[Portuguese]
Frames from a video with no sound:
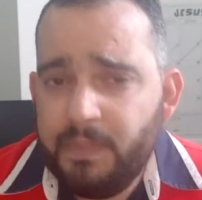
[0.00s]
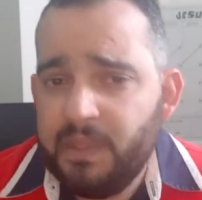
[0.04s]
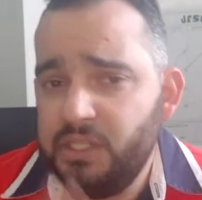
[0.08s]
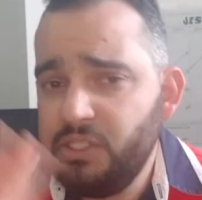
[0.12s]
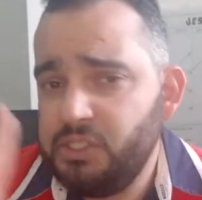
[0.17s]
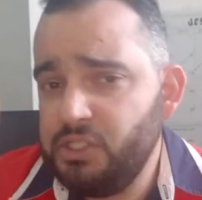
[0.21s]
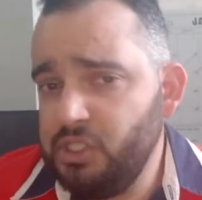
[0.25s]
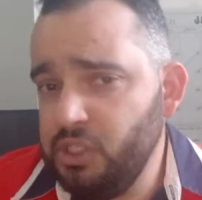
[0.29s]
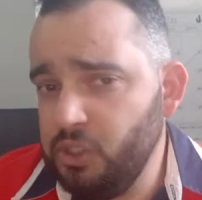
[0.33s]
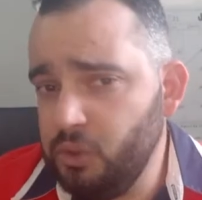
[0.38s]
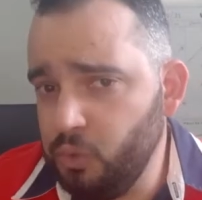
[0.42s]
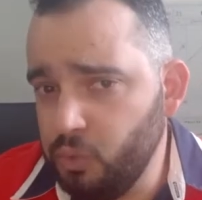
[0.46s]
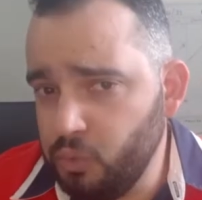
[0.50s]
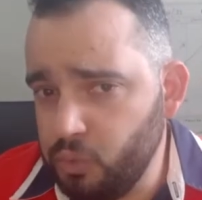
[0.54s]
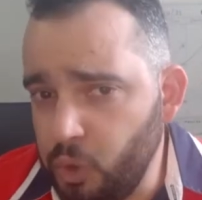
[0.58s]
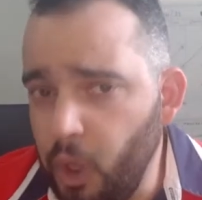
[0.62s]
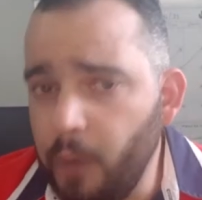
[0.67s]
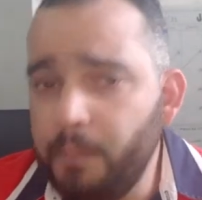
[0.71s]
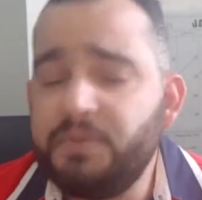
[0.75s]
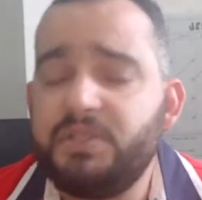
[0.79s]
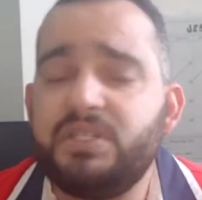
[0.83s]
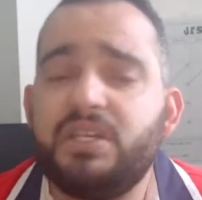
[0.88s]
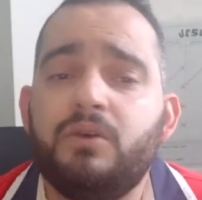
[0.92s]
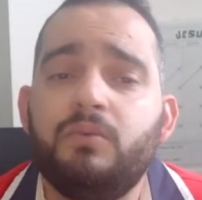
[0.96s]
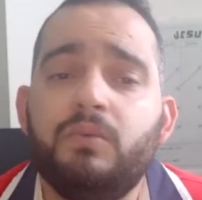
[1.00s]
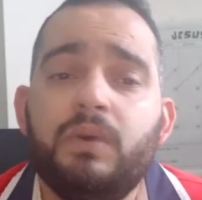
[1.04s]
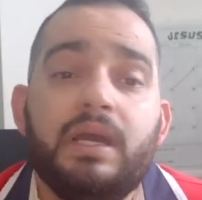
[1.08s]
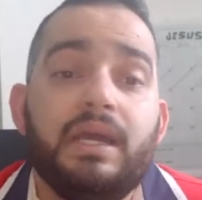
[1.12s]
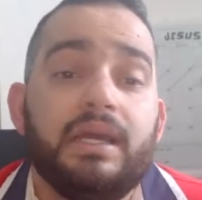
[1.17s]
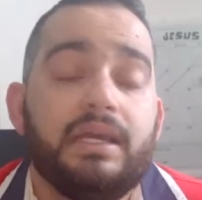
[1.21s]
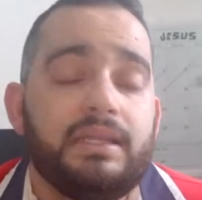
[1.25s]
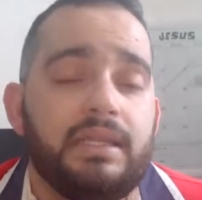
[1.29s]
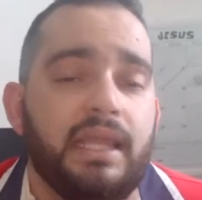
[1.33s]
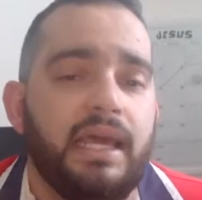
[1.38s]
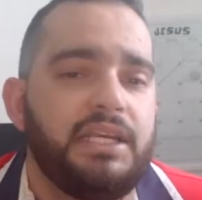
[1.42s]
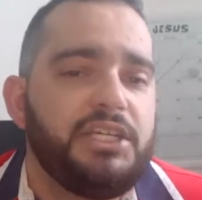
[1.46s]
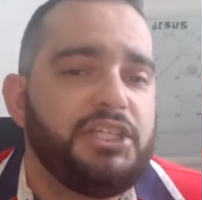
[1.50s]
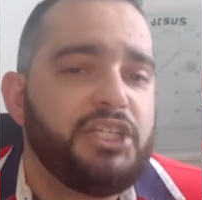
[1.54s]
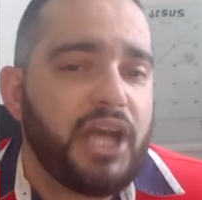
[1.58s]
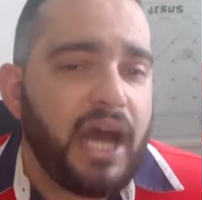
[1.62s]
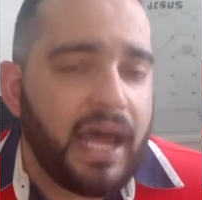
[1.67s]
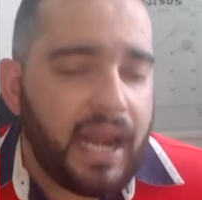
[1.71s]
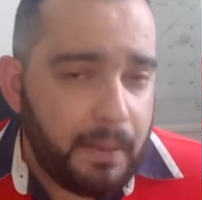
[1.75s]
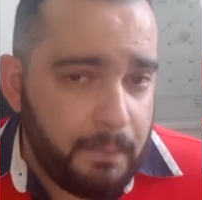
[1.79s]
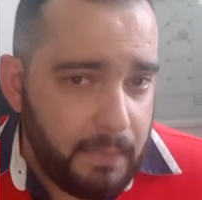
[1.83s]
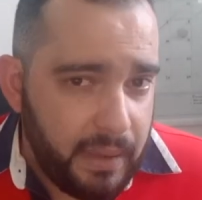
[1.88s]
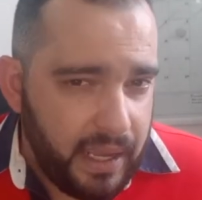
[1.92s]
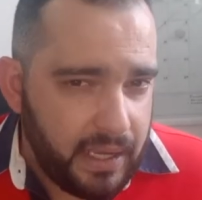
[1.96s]
Segunda opção,
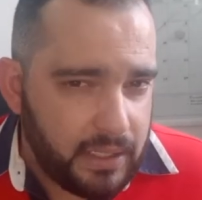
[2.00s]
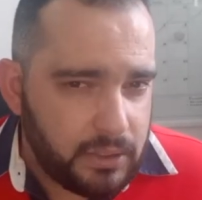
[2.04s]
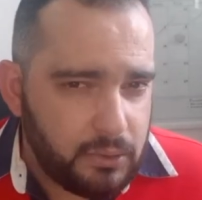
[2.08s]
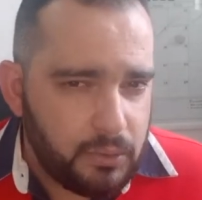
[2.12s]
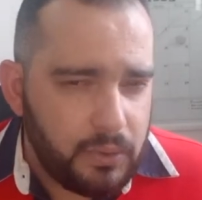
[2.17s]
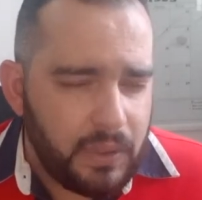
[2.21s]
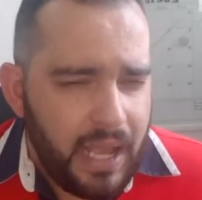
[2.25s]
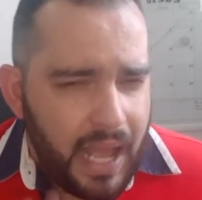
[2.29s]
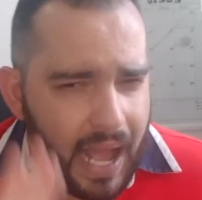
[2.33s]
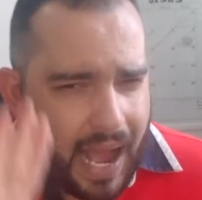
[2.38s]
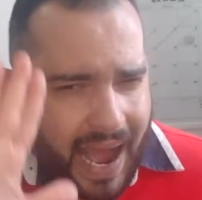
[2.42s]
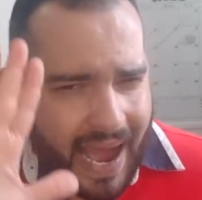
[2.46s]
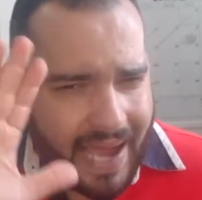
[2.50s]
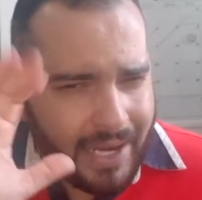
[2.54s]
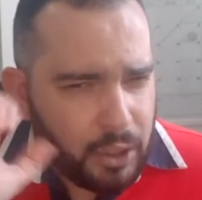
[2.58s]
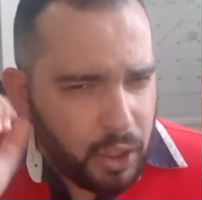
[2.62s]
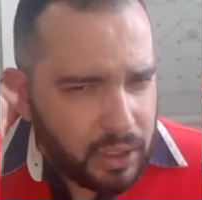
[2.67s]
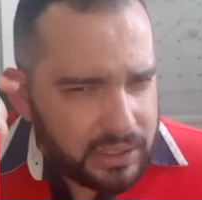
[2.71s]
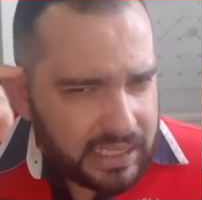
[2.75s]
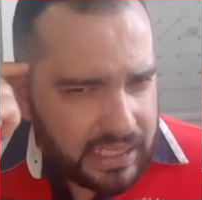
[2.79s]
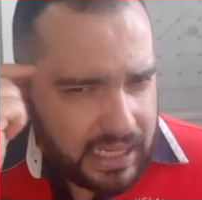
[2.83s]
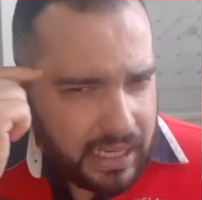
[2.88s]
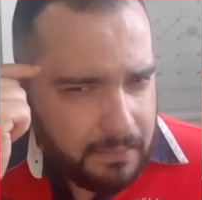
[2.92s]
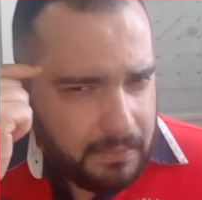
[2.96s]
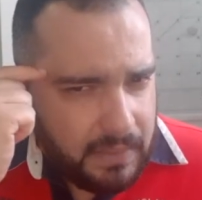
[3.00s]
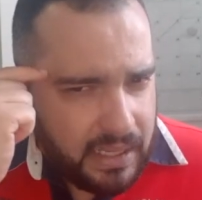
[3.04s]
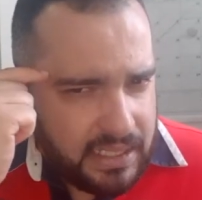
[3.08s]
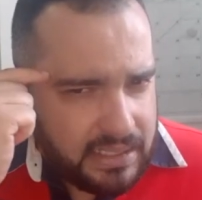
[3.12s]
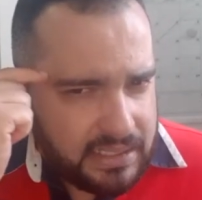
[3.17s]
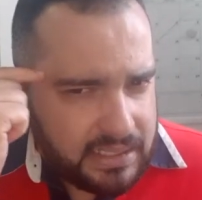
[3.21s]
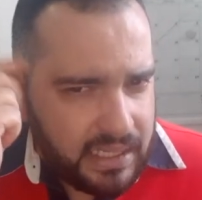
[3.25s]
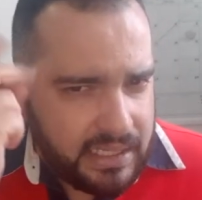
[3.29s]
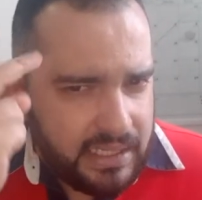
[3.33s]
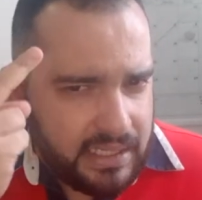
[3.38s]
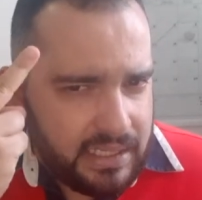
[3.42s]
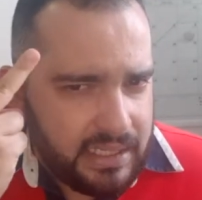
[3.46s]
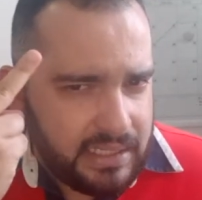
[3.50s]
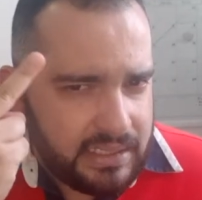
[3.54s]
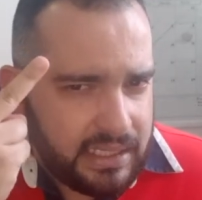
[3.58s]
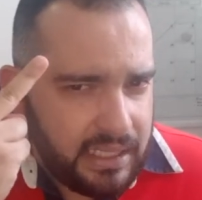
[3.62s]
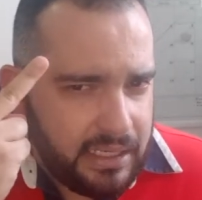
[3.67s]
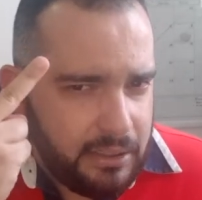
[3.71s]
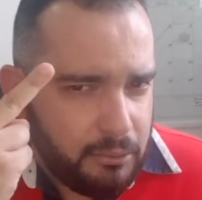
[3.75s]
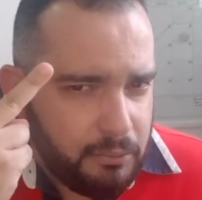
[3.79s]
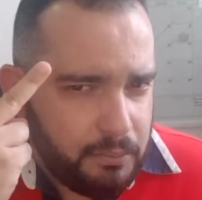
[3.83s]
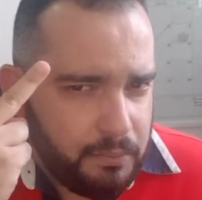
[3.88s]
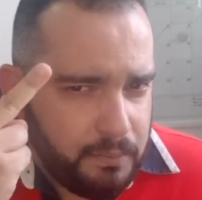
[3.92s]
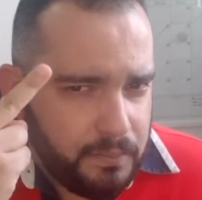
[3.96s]
deixar aberto. Anota na mente aí que
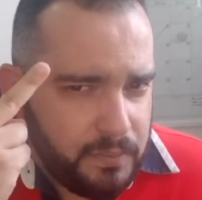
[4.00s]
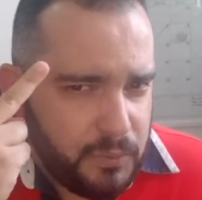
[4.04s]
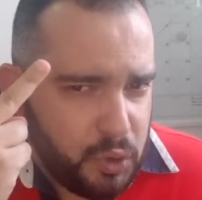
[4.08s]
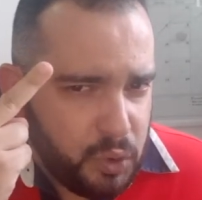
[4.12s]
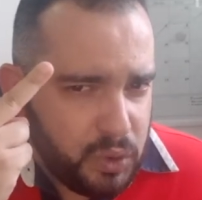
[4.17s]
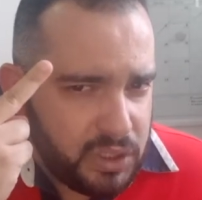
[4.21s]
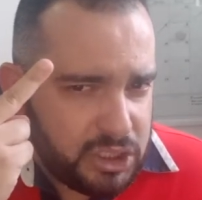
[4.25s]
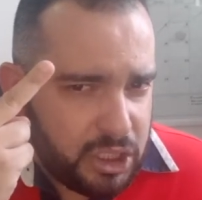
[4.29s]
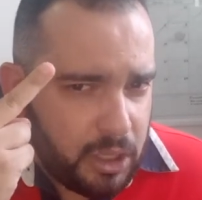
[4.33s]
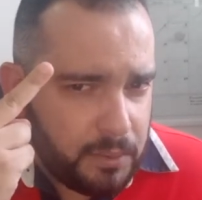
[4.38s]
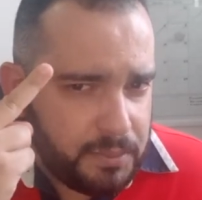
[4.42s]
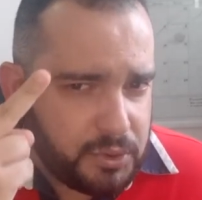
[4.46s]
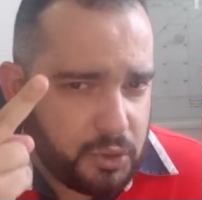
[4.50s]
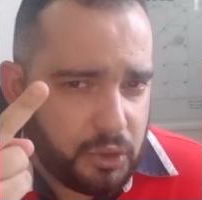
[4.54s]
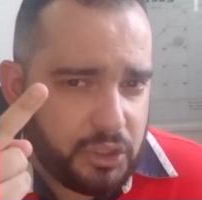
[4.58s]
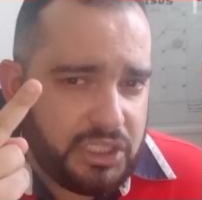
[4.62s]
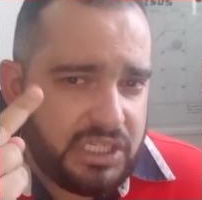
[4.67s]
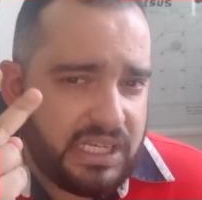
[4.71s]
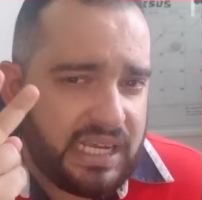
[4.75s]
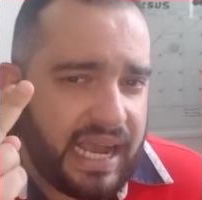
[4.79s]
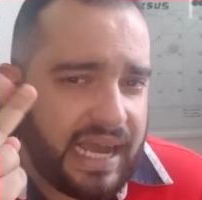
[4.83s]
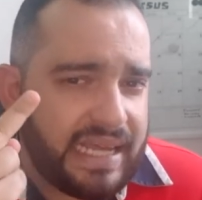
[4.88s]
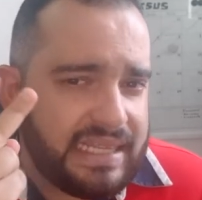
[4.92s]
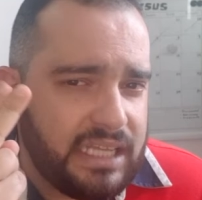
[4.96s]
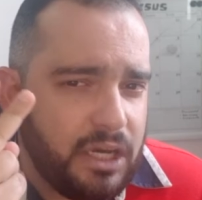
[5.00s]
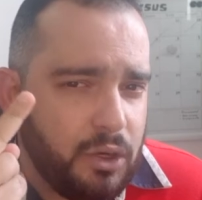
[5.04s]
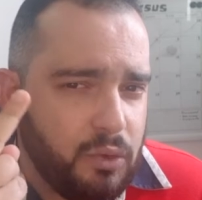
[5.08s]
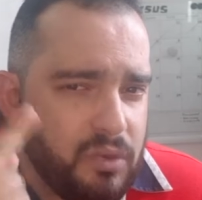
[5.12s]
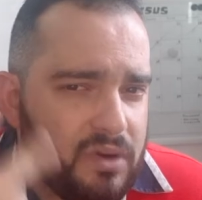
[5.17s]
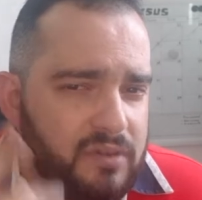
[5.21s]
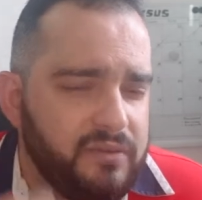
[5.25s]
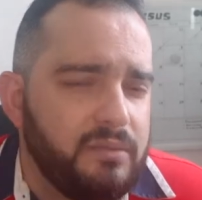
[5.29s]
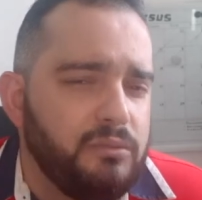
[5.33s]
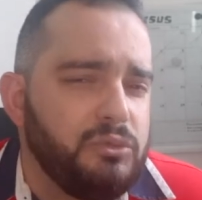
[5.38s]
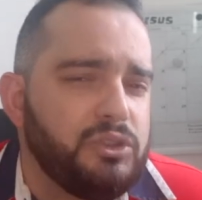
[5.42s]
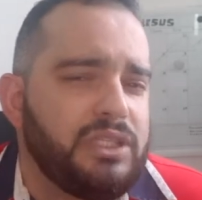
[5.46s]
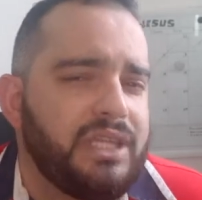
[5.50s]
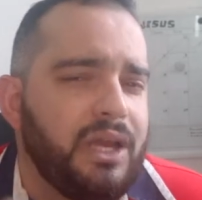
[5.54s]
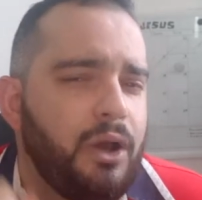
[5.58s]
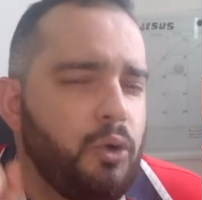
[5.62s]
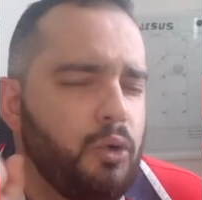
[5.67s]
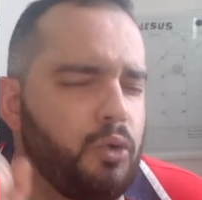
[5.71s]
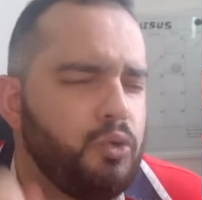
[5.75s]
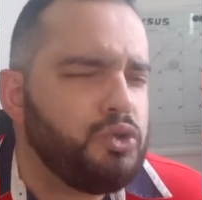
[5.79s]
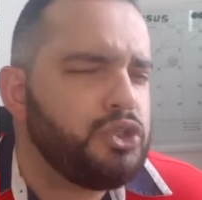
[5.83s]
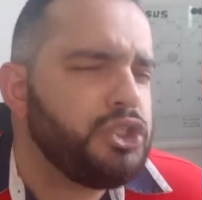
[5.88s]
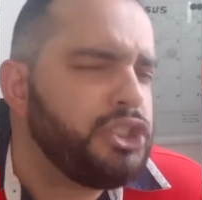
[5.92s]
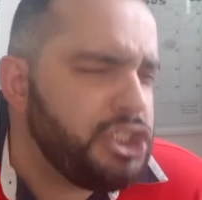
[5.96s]
tem duas opções. De cada uma vamos ter
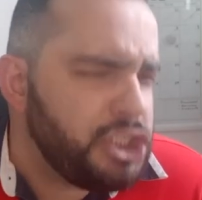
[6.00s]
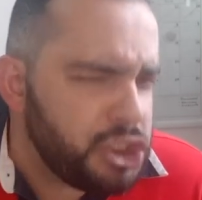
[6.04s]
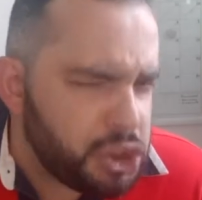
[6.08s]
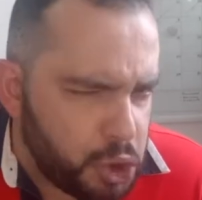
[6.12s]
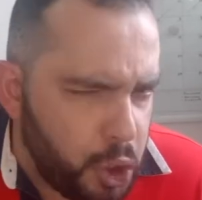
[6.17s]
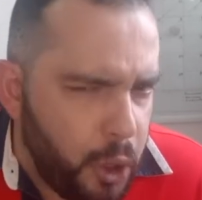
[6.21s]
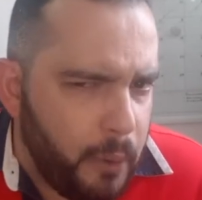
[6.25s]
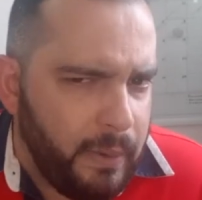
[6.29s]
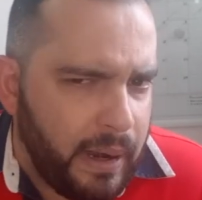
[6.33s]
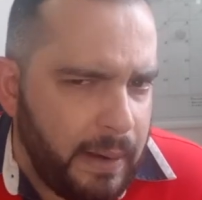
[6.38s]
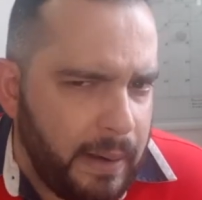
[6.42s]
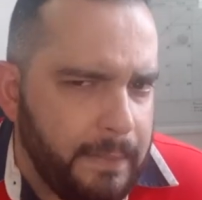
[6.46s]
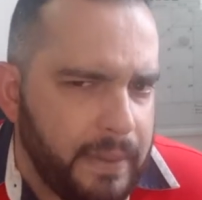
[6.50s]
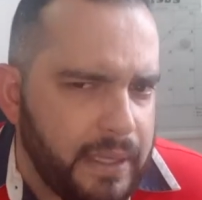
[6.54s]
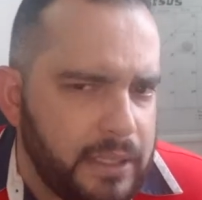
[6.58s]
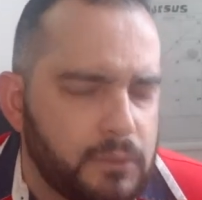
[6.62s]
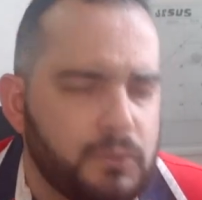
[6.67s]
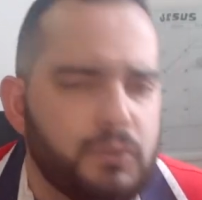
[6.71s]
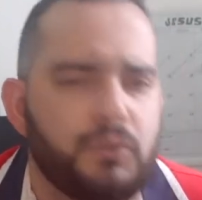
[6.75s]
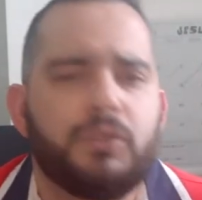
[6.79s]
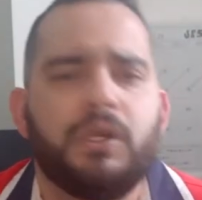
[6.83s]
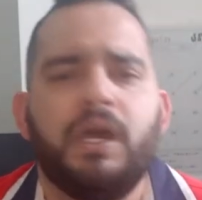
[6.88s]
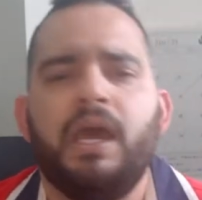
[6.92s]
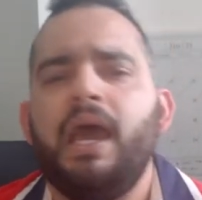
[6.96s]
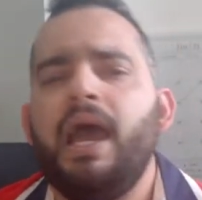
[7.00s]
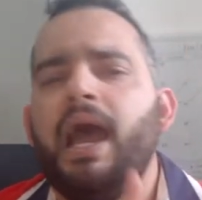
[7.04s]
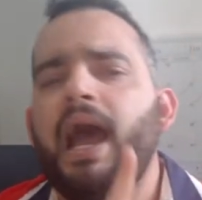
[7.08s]
alguns desdobramentos.